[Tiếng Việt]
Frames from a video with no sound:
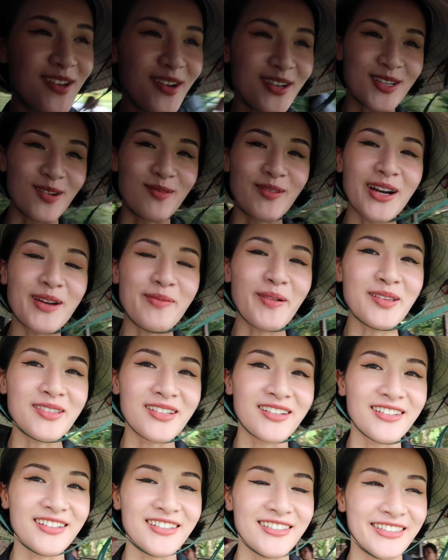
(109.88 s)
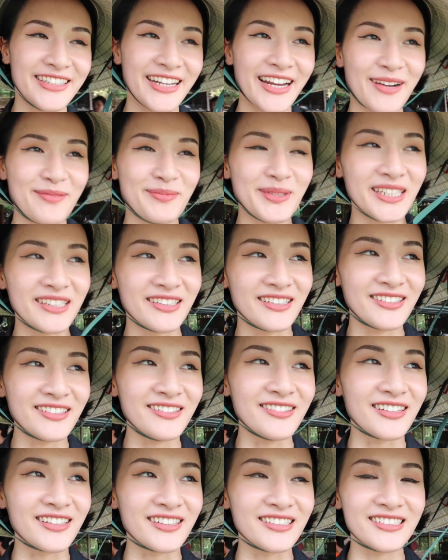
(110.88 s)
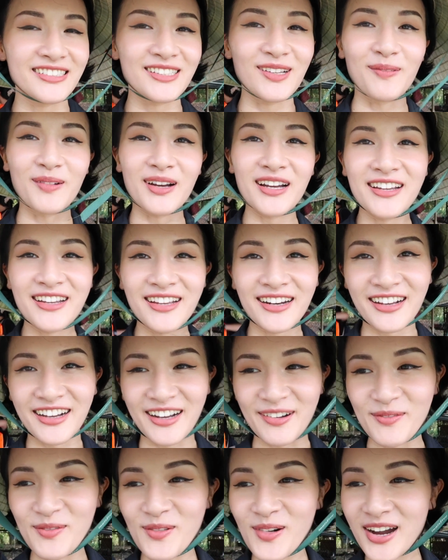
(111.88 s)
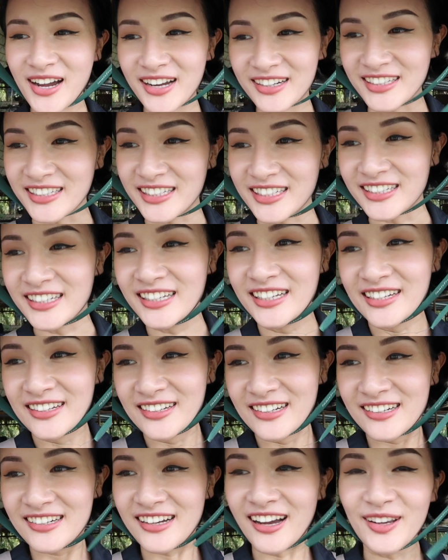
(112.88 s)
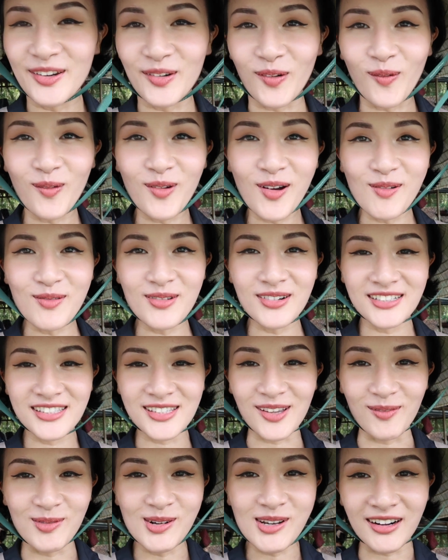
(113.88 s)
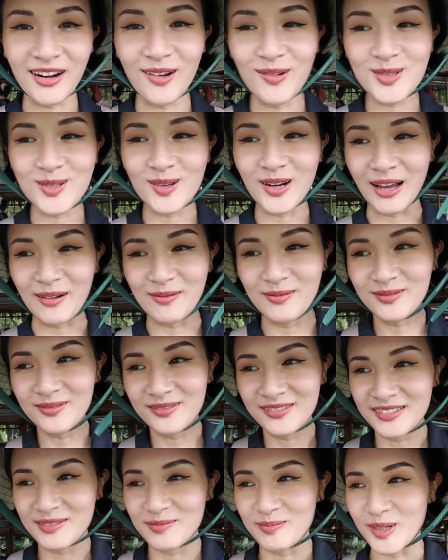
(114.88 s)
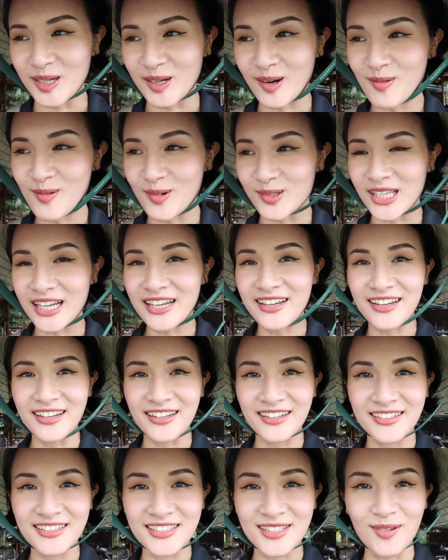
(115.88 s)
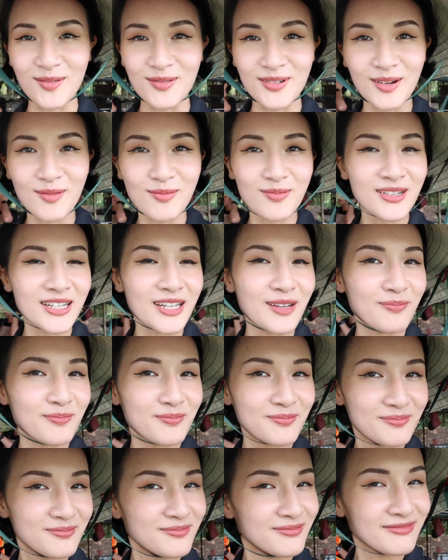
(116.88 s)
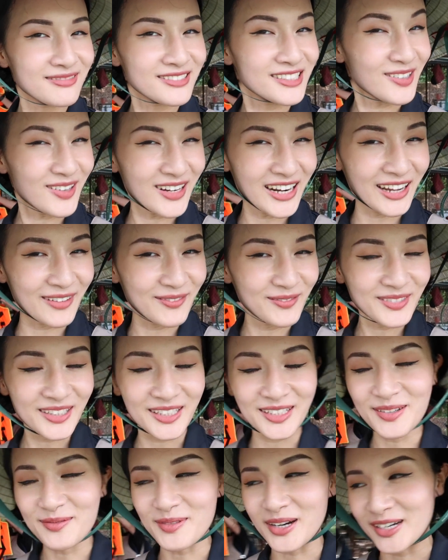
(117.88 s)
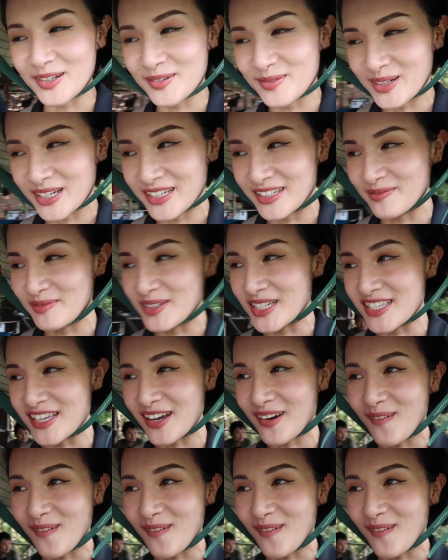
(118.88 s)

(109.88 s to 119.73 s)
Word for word: chưa trồng cây bao giờ. Ở nhà mình thường trồng cây hay là cắm hoa thì cây nó cũng không sống được lâu cho lắm. Mình không có tay nghề trồng nông nghiệp cho lắm. Thế nhưng mà ngày hôm nay thì mình sẽ